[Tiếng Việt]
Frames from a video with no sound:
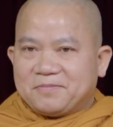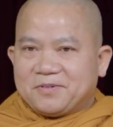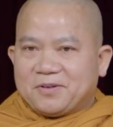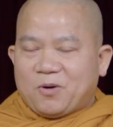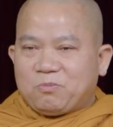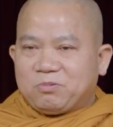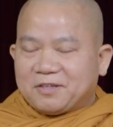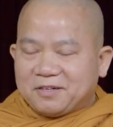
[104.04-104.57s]

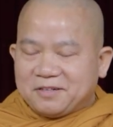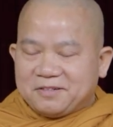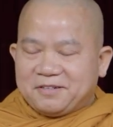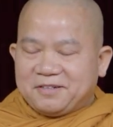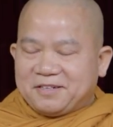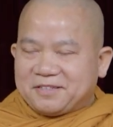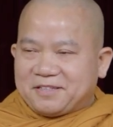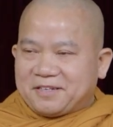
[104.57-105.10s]
ung
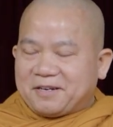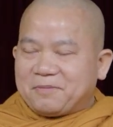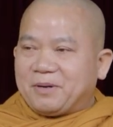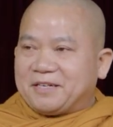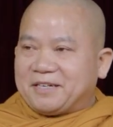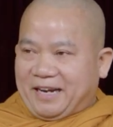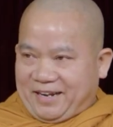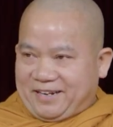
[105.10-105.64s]
thư thì cái
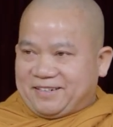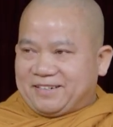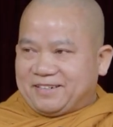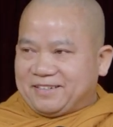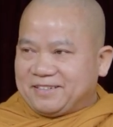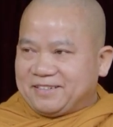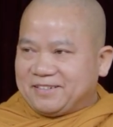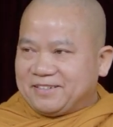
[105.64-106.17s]
bệnh nặng rồi